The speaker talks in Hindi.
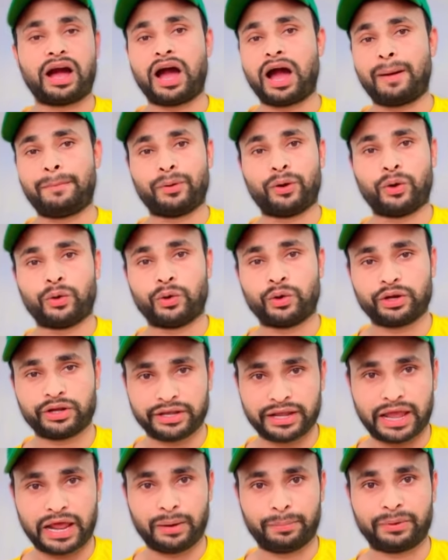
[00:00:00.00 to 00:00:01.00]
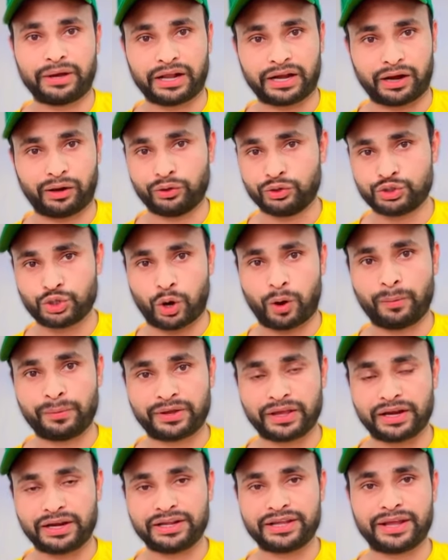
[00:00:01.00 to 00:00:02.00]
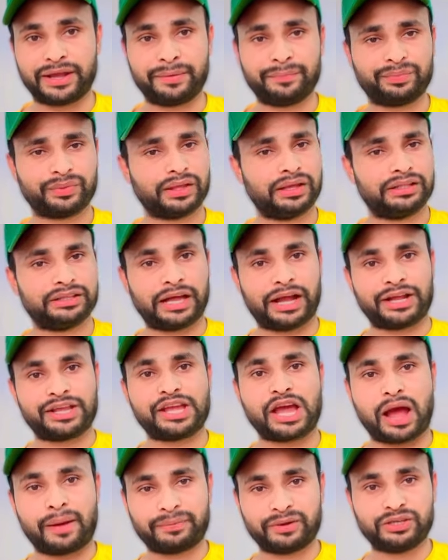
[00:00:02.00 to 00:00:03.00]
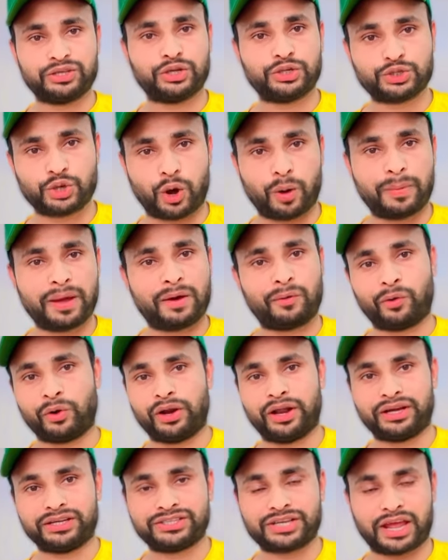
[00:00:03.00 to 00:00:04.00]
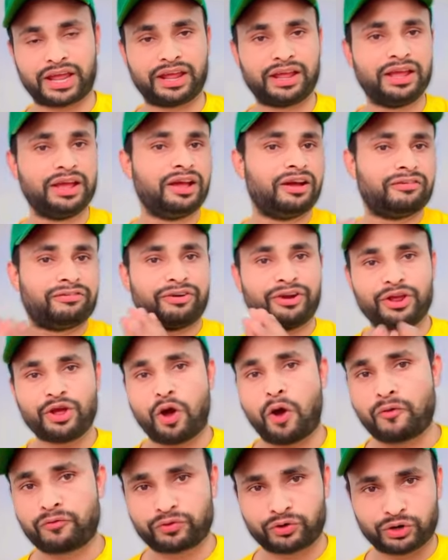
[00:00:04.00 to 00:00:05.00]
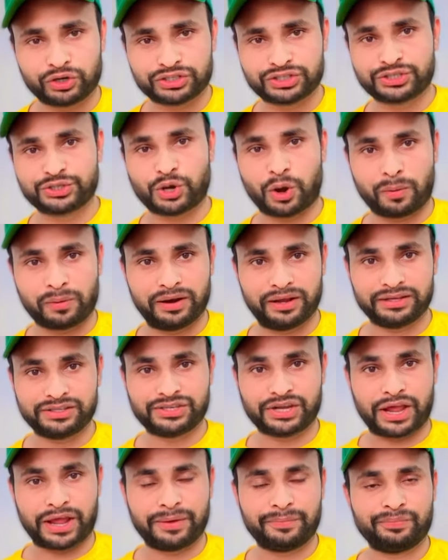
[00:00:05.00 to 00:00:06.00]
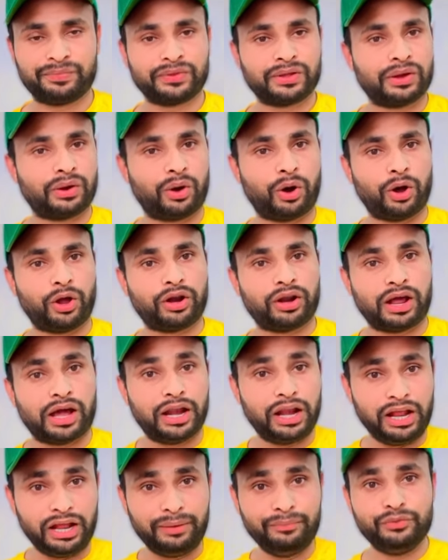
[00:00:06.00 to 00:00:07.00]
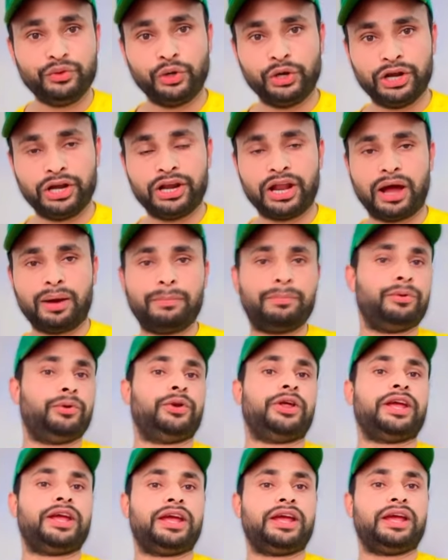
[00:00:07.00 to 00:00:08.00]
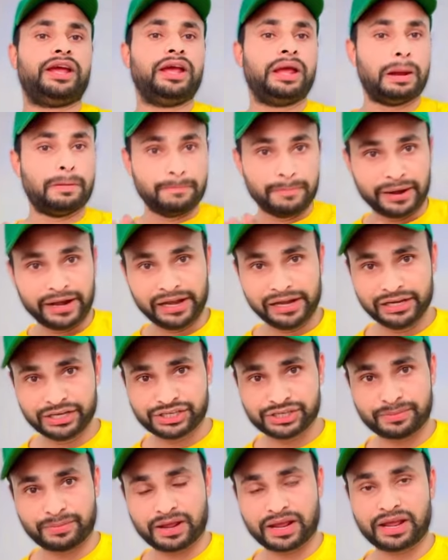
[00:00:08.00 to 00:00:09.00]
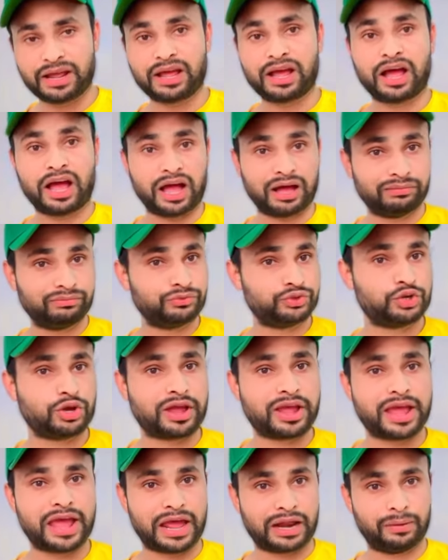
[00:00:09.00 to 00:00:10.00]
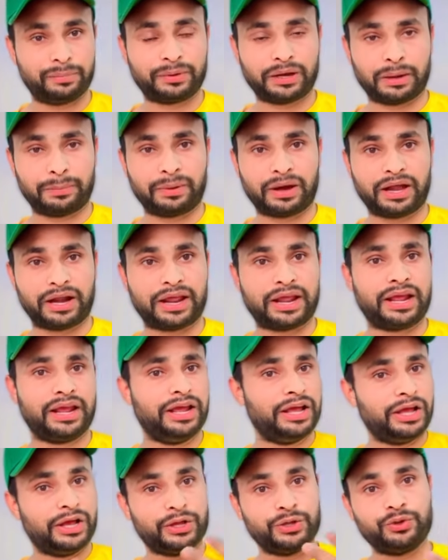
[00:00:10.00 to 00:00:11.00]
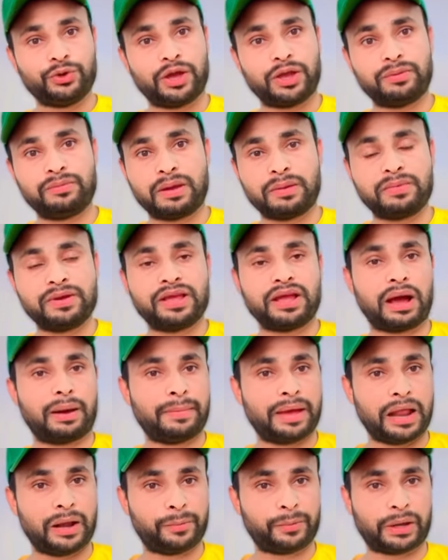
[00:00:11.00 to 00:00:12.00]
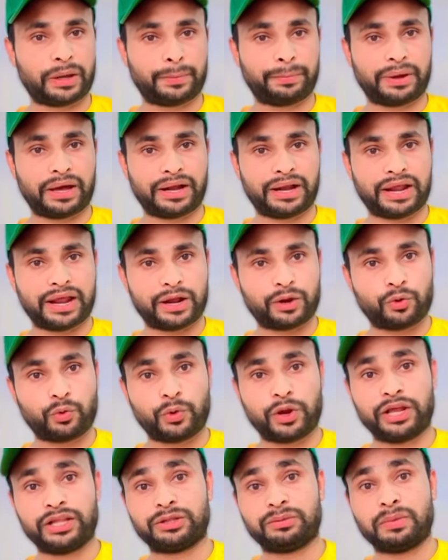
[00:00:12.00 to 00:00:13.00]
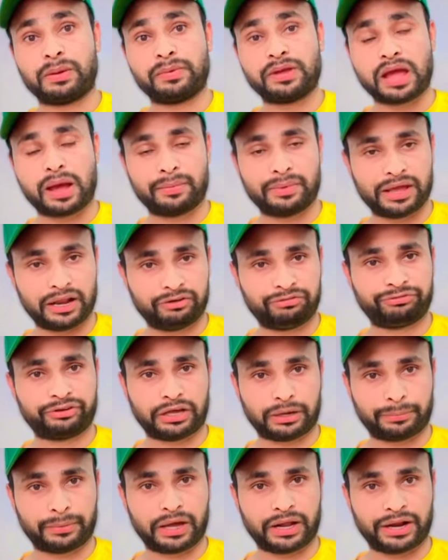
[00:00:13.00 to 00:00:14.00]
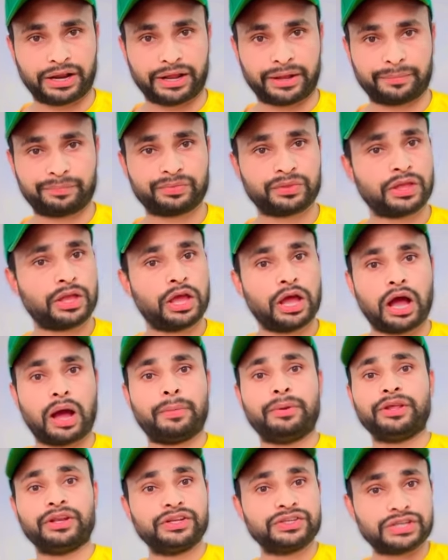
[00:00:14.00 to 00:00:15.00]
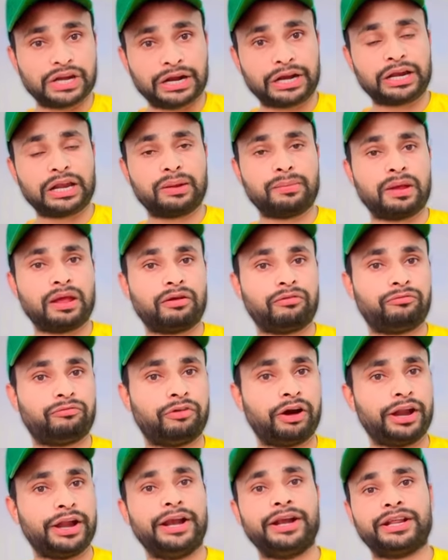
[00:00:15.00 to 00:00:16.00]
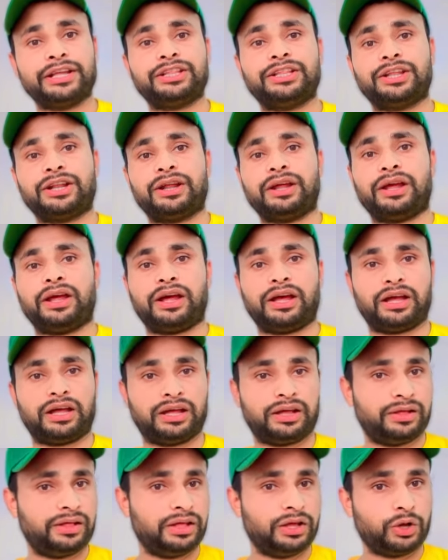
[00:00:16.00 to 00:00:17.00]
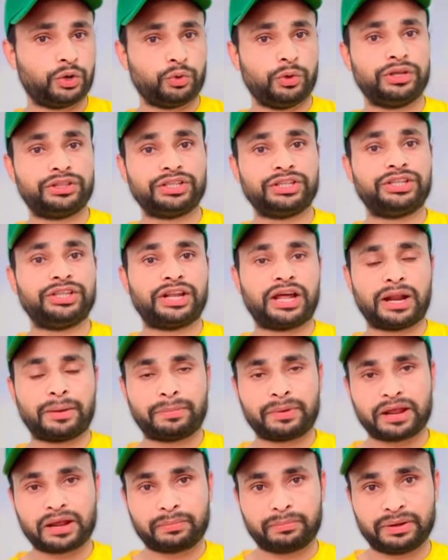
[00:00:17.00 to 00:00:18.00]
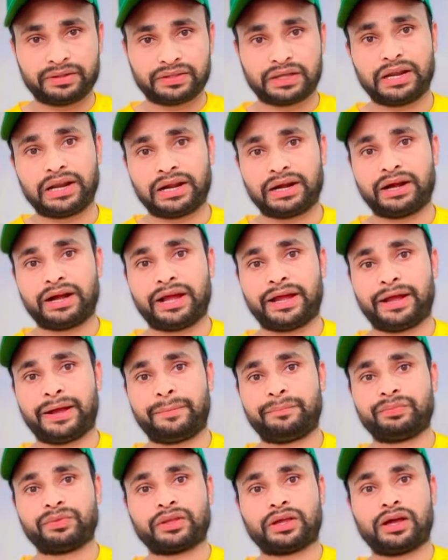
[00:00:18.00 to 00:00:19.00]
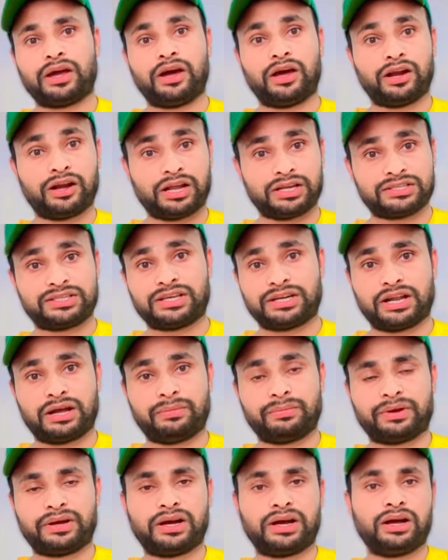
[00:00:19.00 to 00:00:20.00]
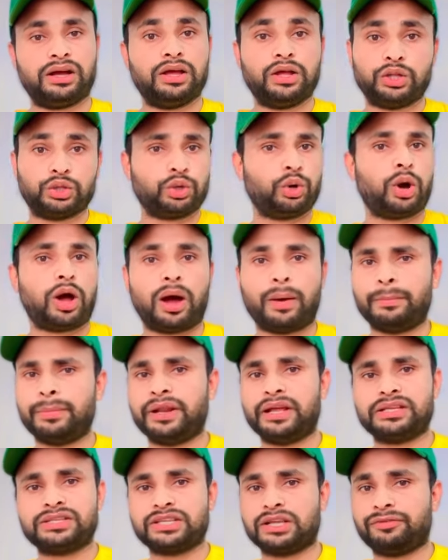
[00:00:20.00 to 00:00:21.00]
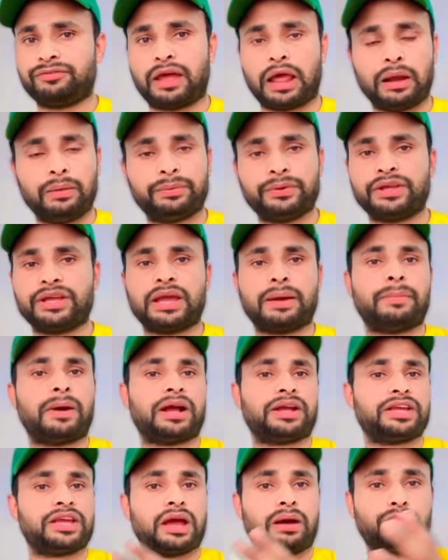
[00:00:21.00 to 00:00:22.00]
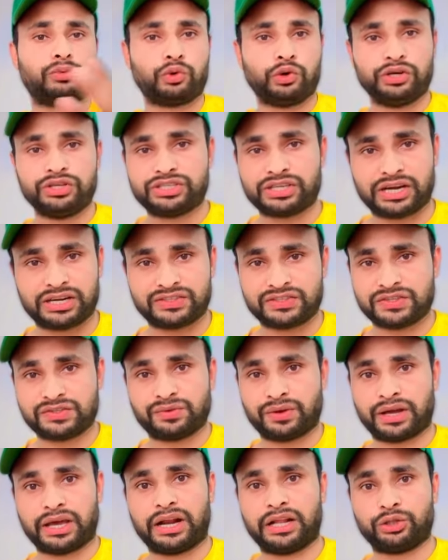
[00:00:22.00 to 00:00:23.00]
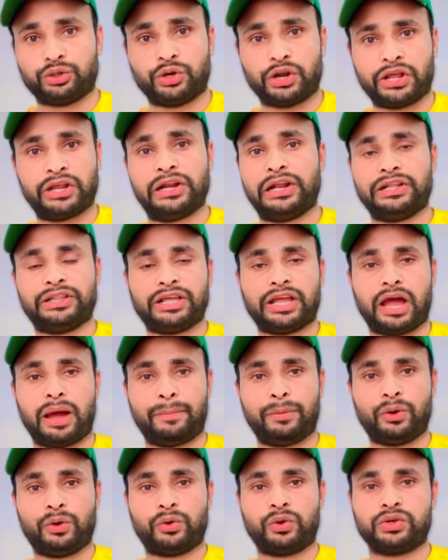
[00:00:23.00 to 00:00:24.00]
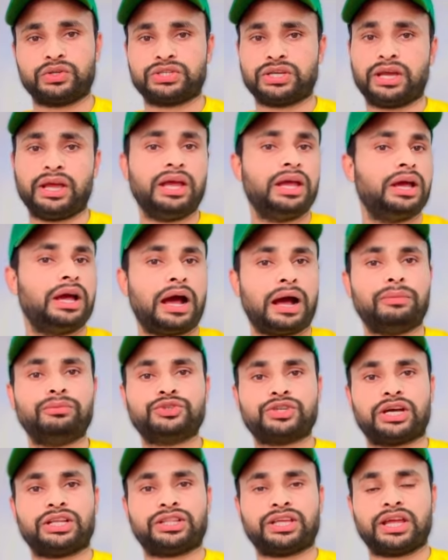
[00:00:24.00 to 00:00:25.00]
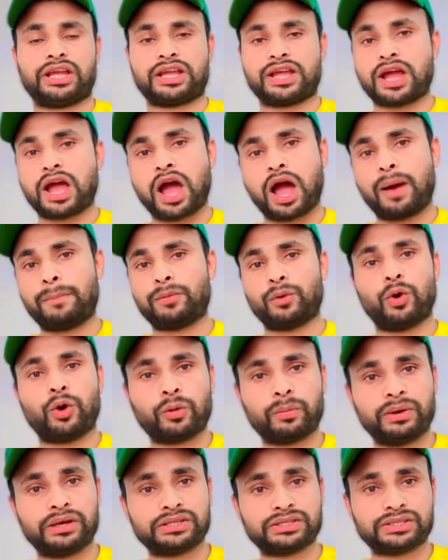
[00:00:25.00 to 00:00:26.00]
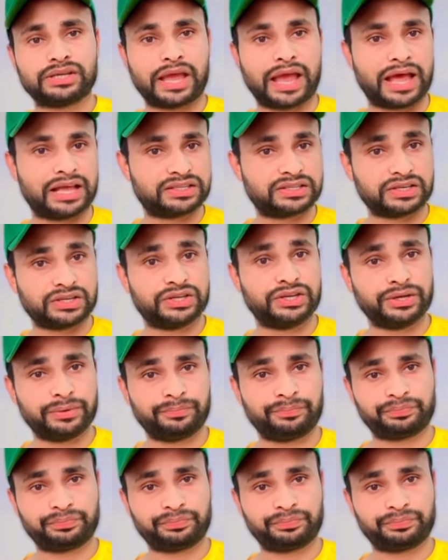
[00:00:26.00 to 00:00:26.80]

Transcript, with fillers: आप लोगों की हेल्प कर रहा हूँ जॉब के लिए ताकि आपकी जो जॉब है वो लग जाए फ्री ऑफ कॉस्ट जॉब लग जाए और अल्हम्दुलिल्लाह पूरे मिडल ईस्ट में हम जो हैं हेल्प कर पा रहे हैं यूएई में भी हम हेल्प कर पा रहे हैं कुवैत में भी हम हेल्प कर पा रहे हैं अभी रिसेंटली में 180 एटी दिर, कुवैती दिनार पे एक बंदा लगा है आ, राजा नाम का तो हमने सिर्फ हेल्प की है बाकी हम कोई चार्जेस वगैरह तो नहीं लेते हैं आप लोगों से हम चाहते हैं कि आप लोग बस ऐसे ही